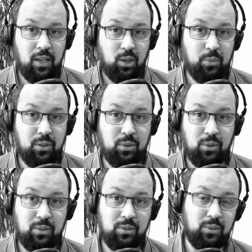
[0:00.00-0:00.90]
combien de
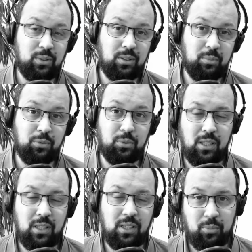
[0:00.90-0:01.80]
temps euh, il me
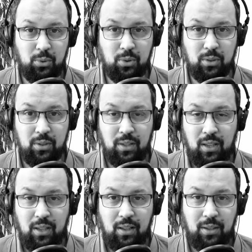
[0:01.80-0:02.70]
faut-il pour
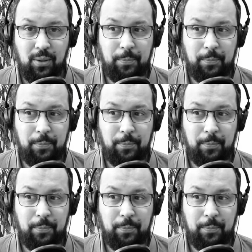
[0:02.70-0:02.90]
euh,